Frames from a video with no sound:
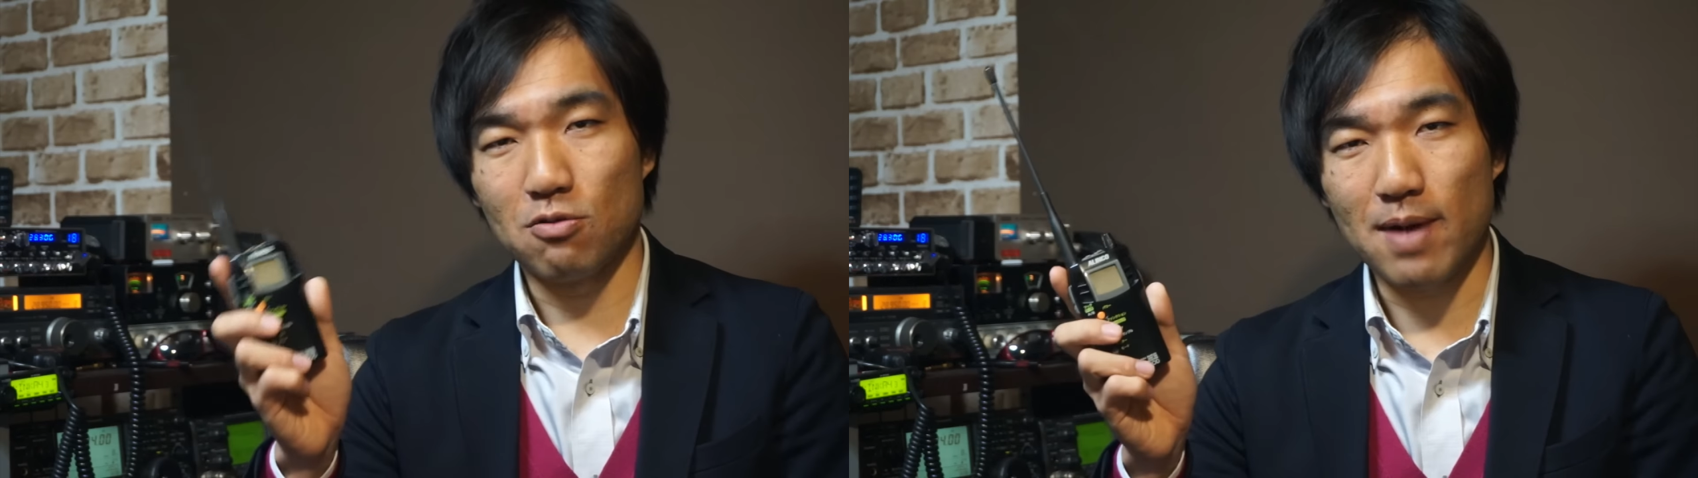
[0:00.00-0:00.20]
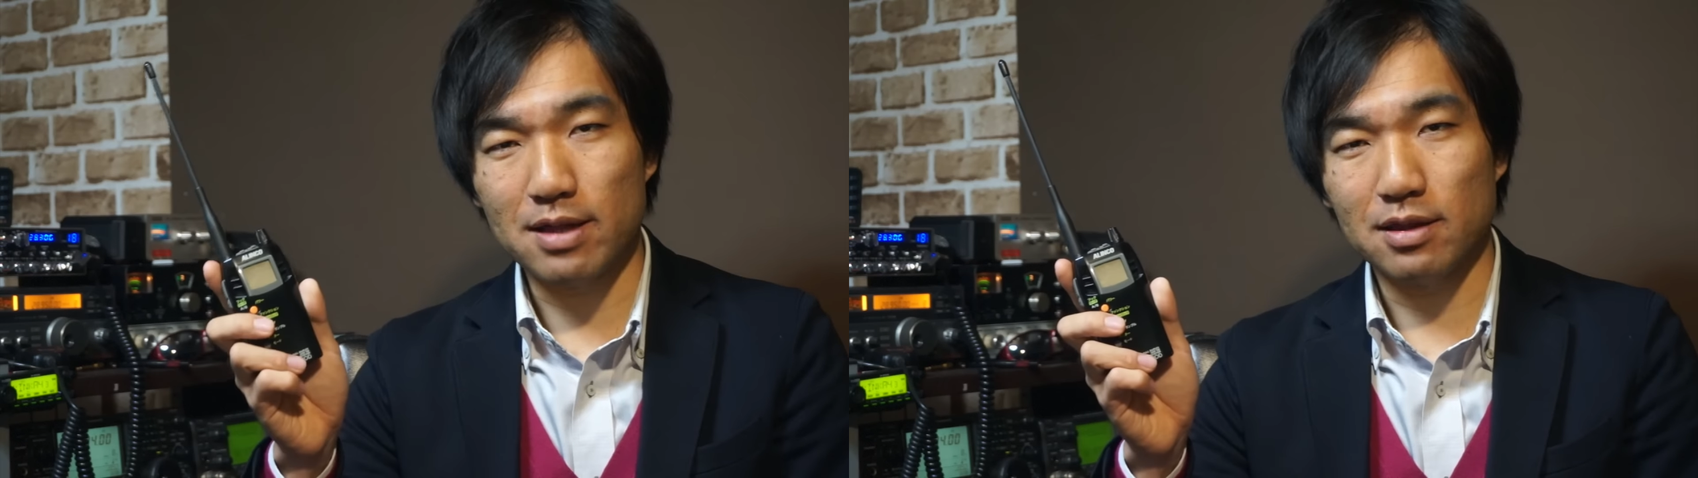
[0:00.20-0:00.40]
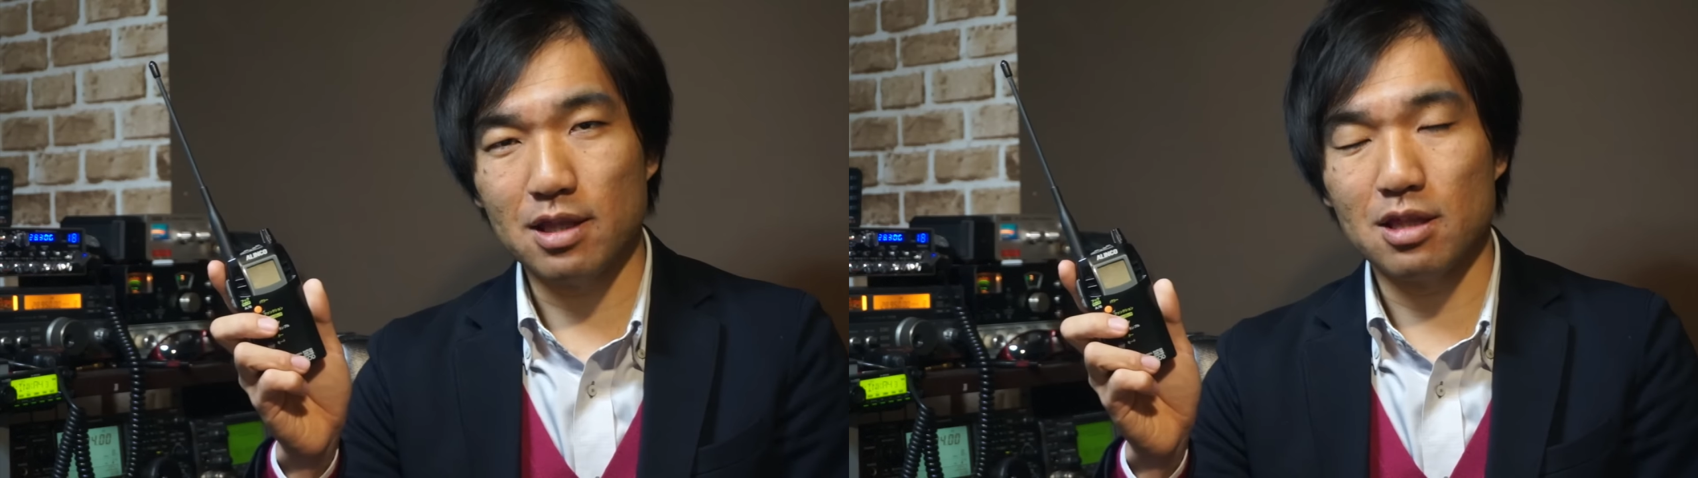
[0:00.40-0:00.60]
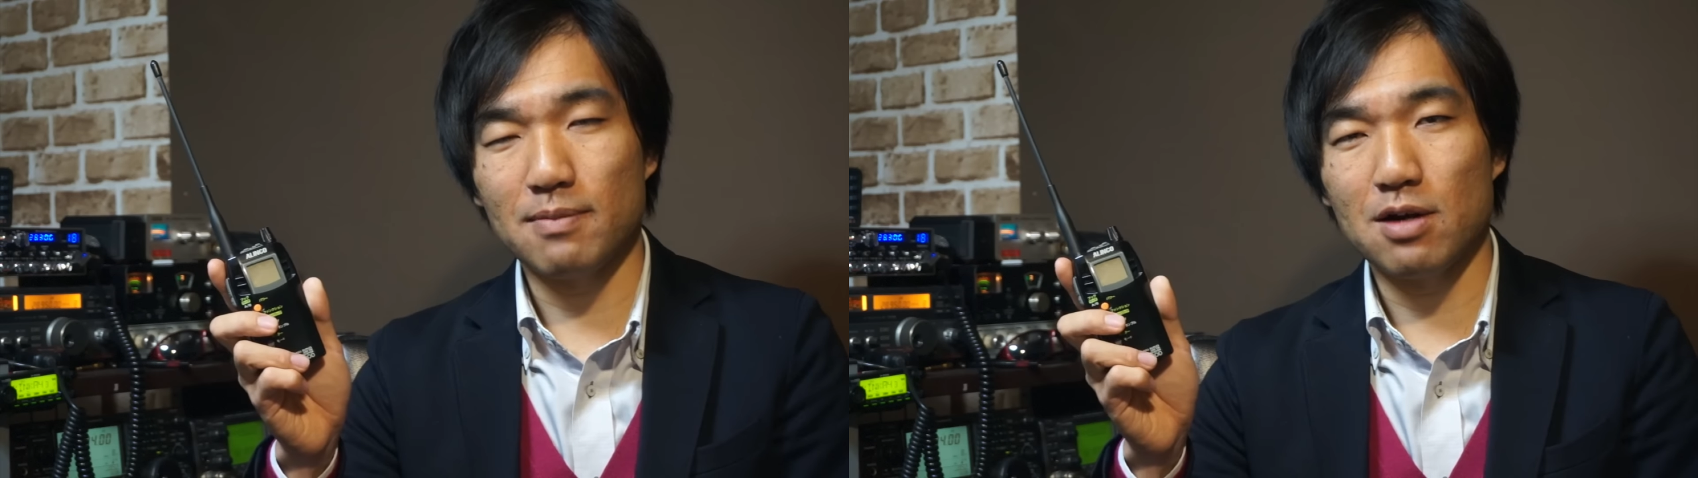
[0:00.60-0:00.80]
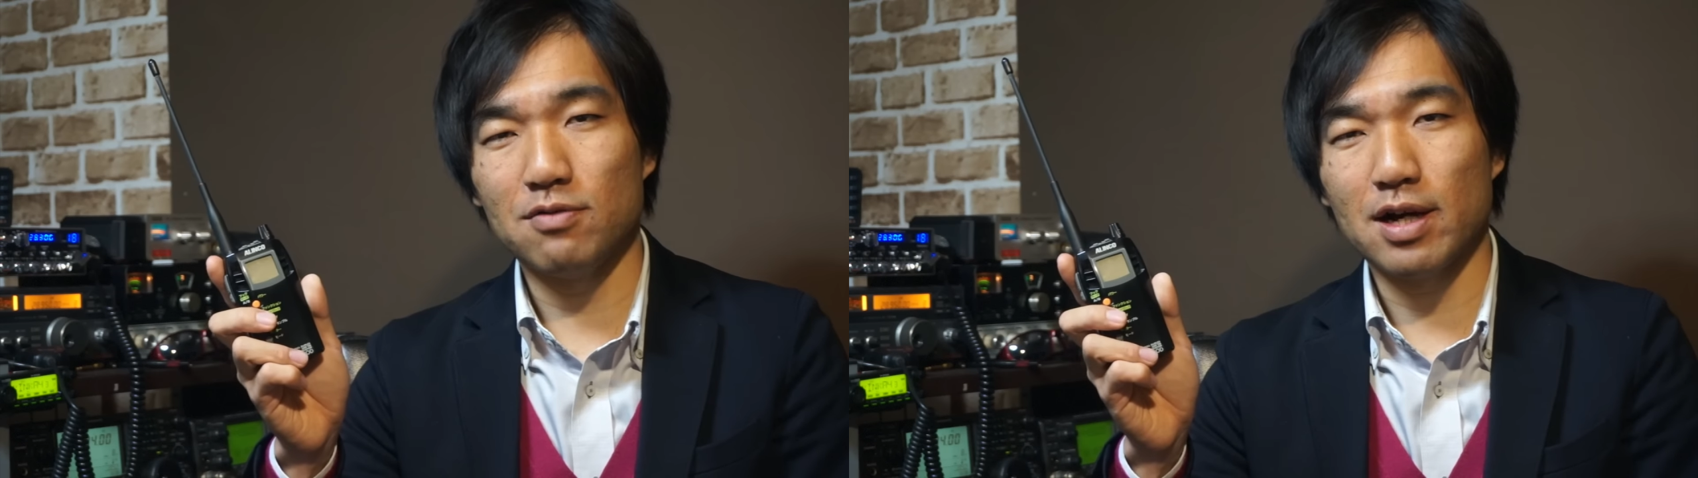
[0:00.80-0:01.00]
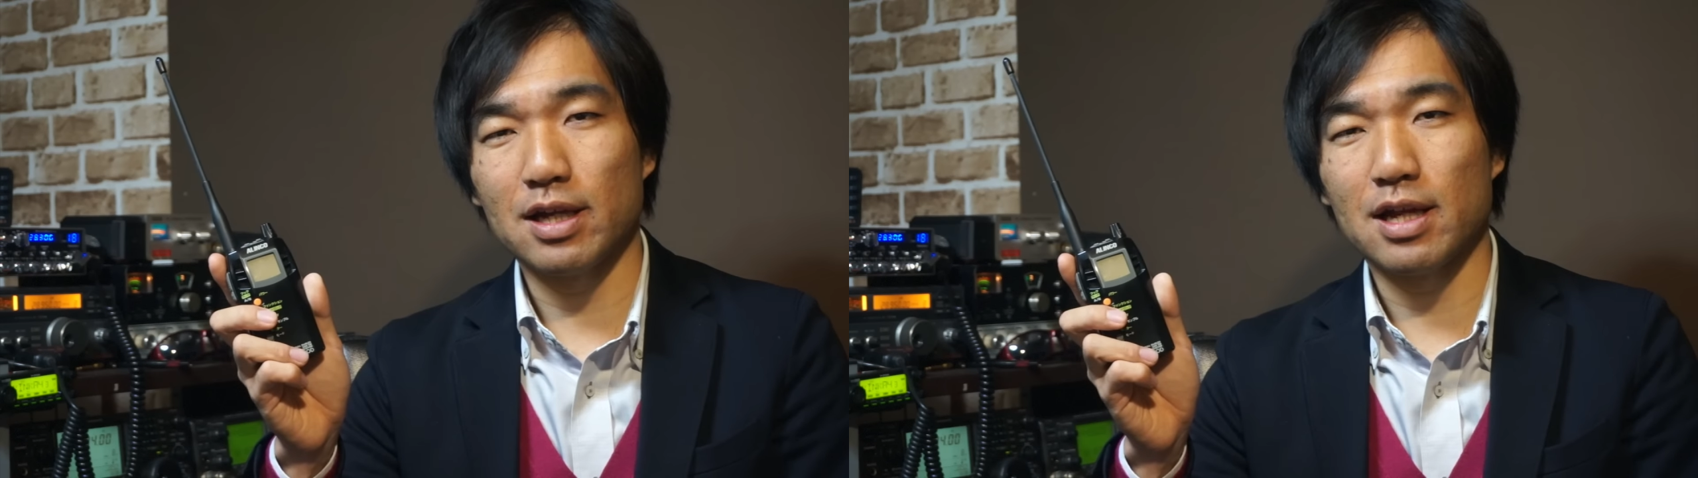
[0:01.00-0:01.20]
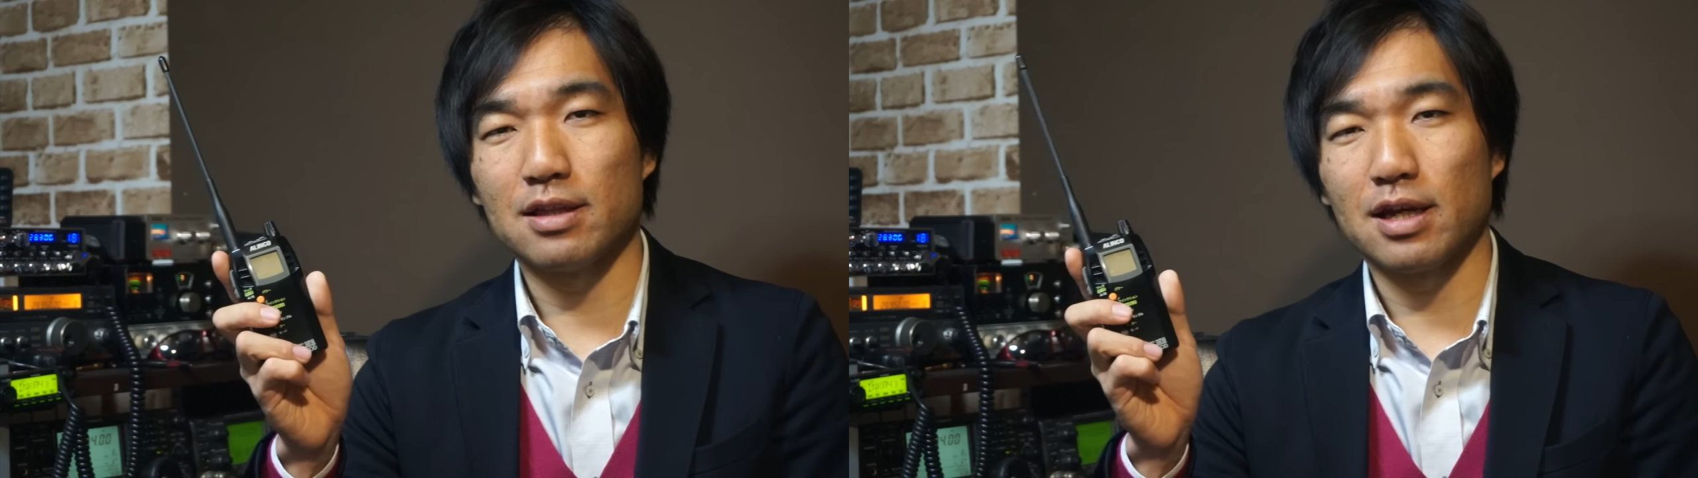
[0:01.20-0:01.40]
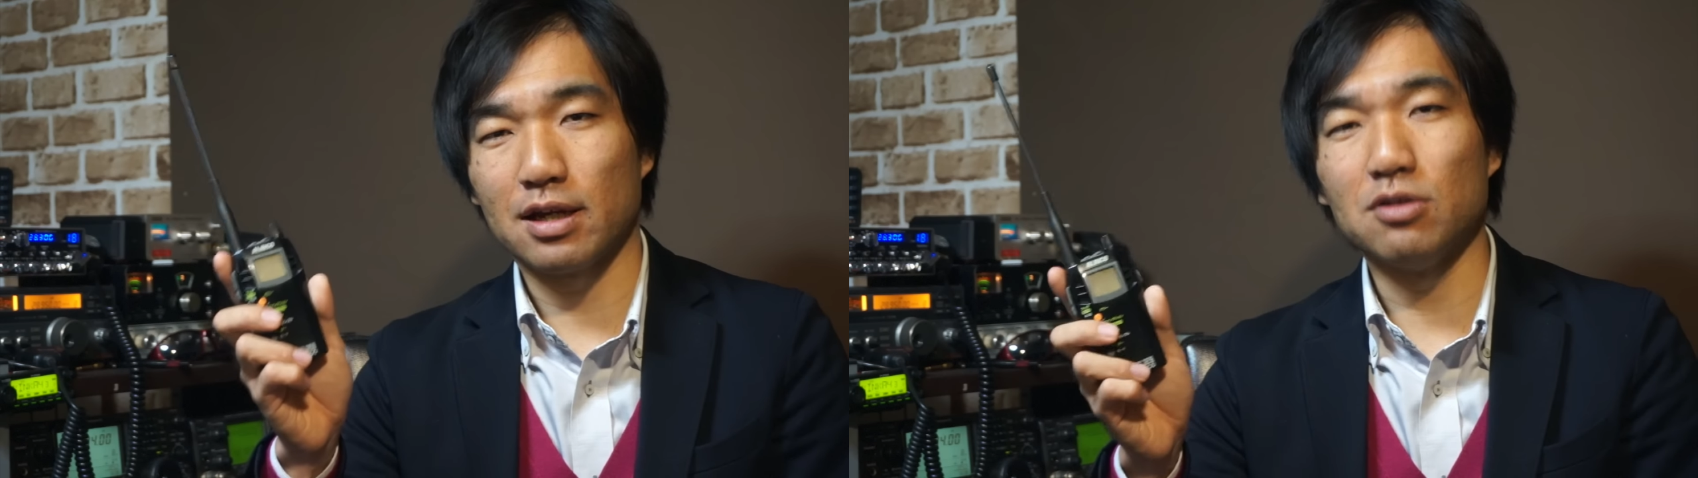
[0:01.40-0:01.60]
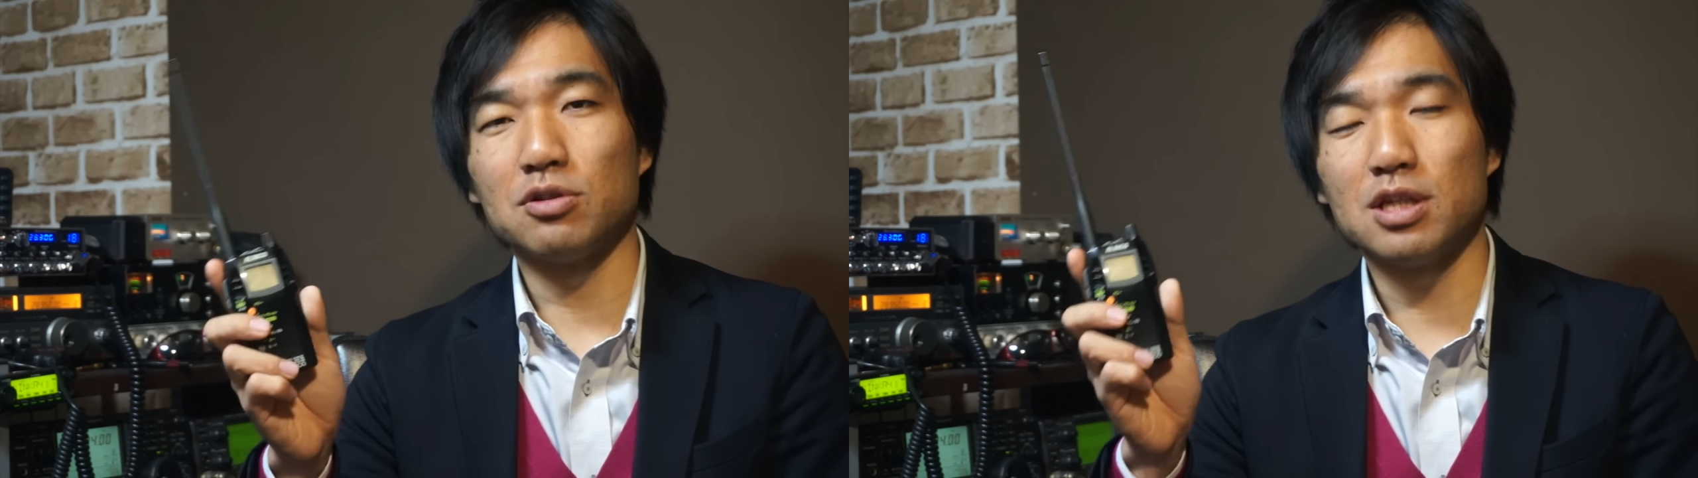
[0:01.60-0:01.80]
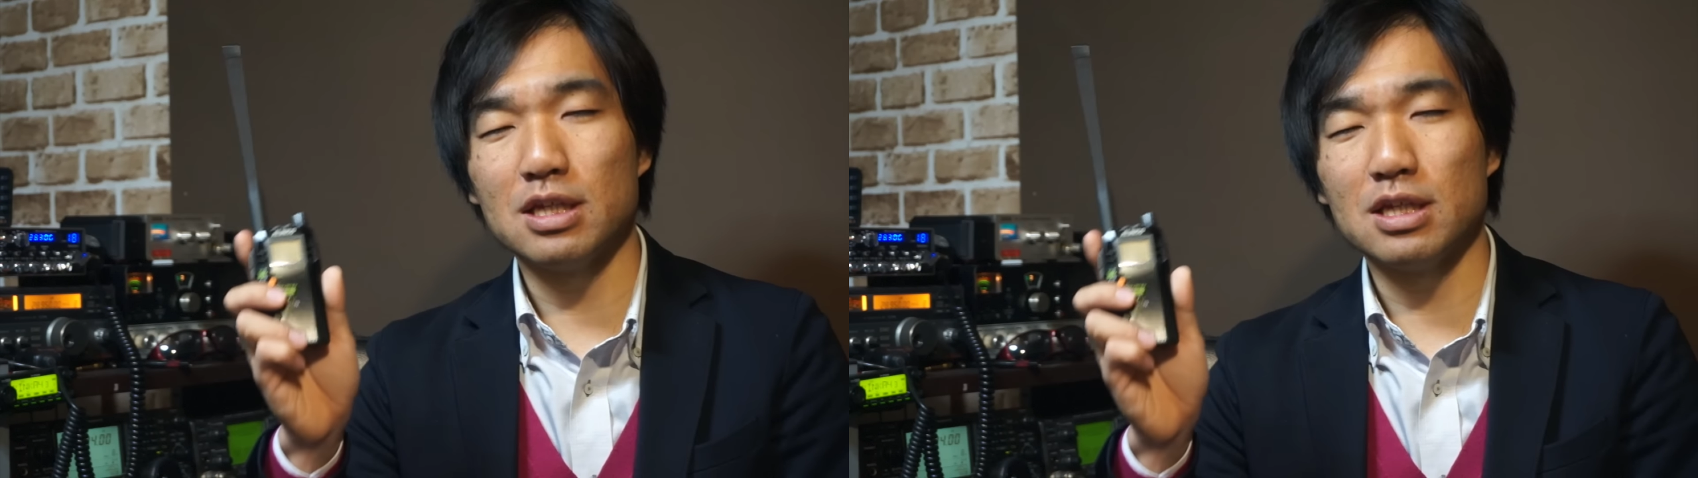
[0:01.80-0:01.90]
止まってしまうわけなんだけど、